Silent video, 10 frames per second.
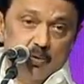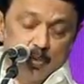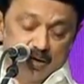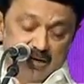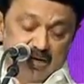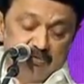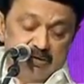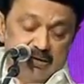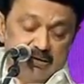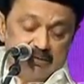
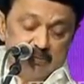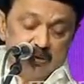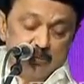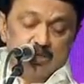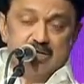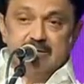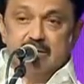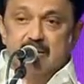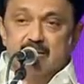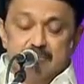உலகளாவிய தமிழ்
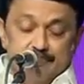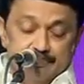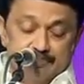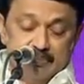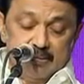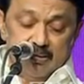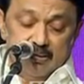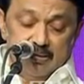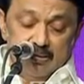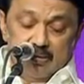முதலீட்டாளர்களும்
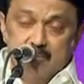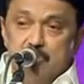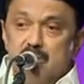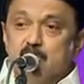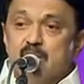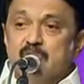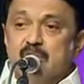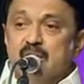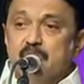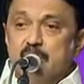
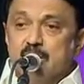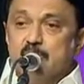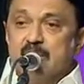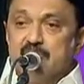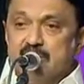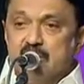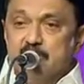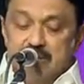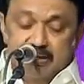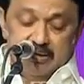பெருமளவில் பங்கு பெற வேண்டும்
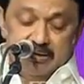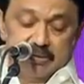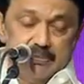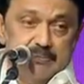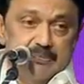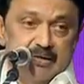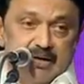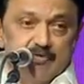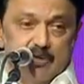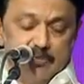என்று
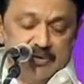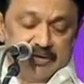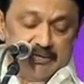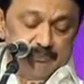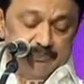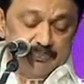நான் விரும்புகிறேன்